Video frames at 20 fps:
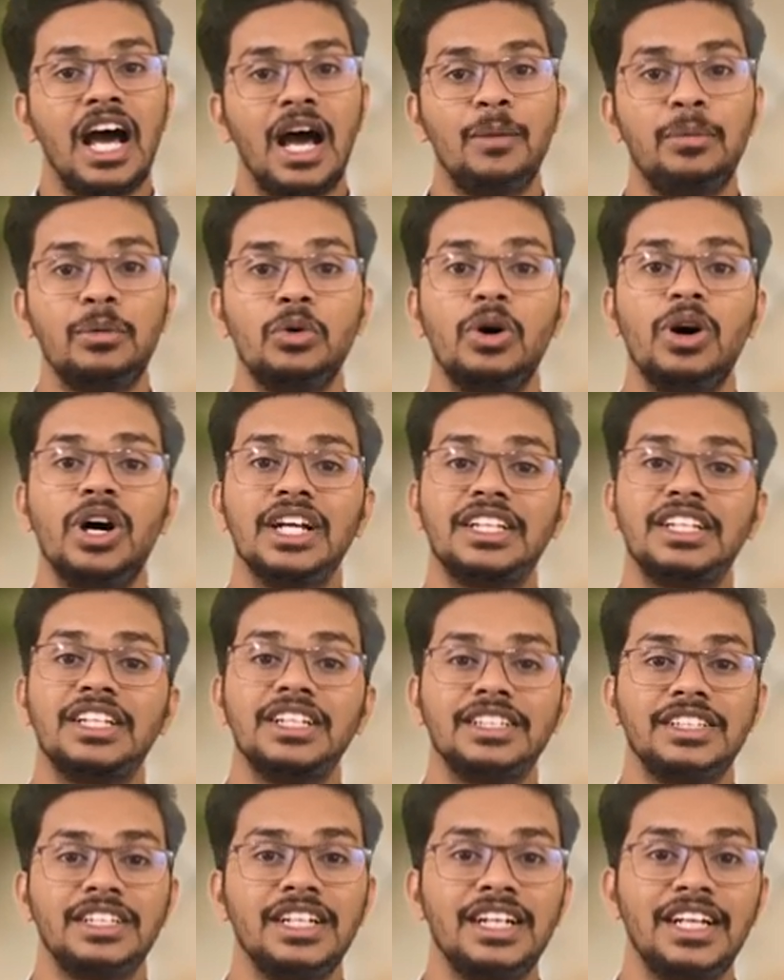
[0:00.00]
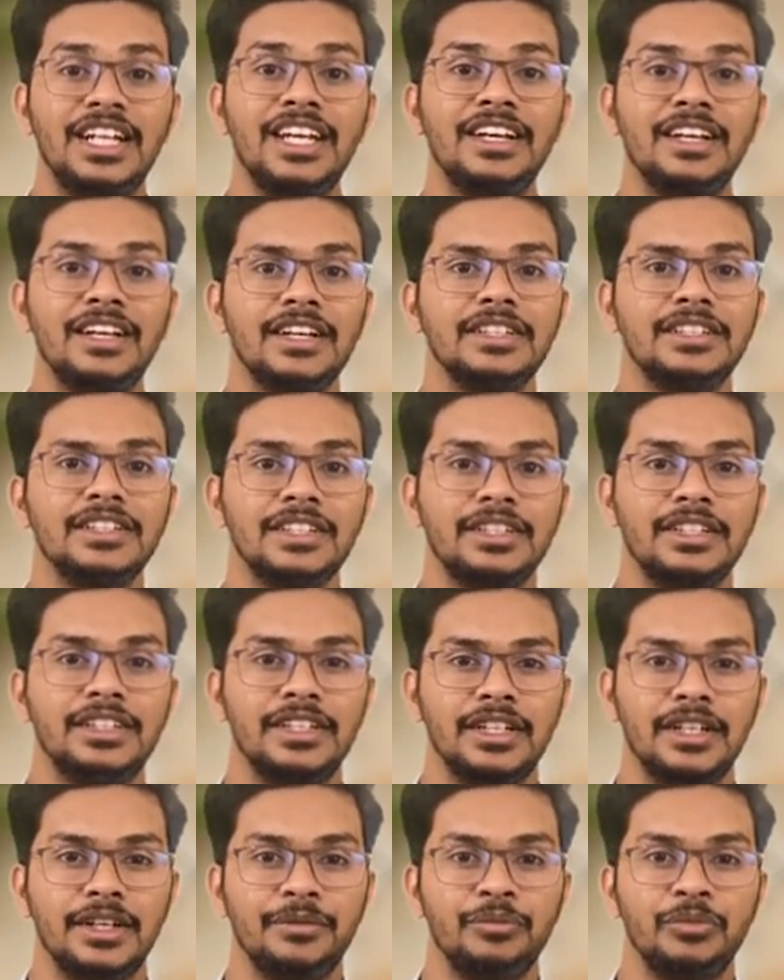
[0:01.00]
आपको अच्छे से ठीक कर सकती
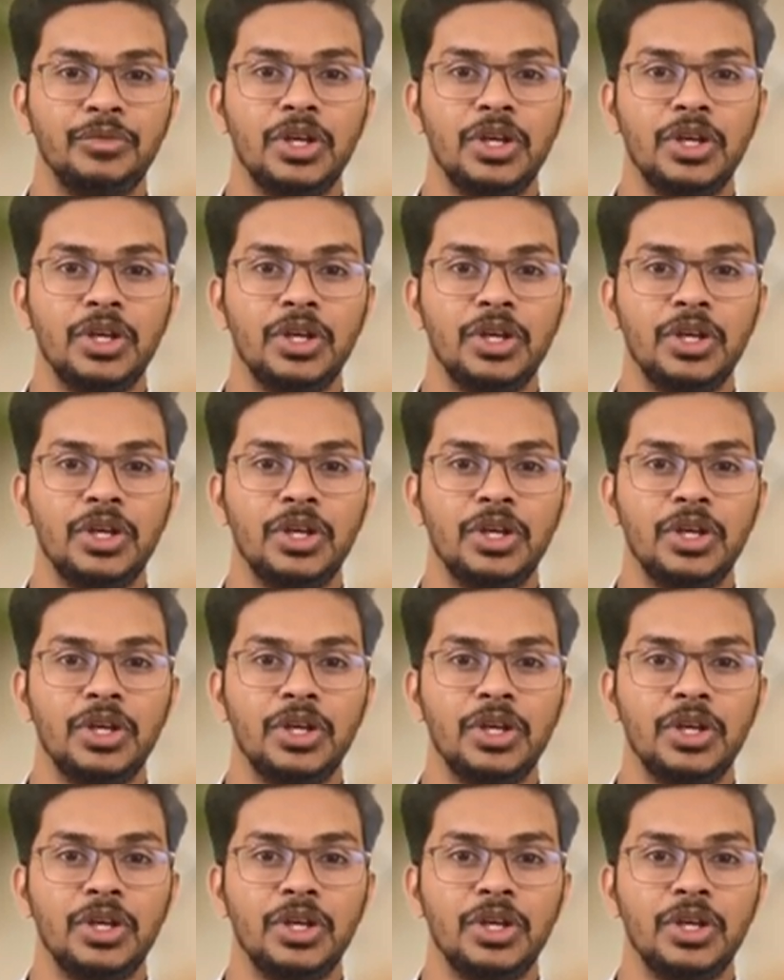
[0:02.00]
है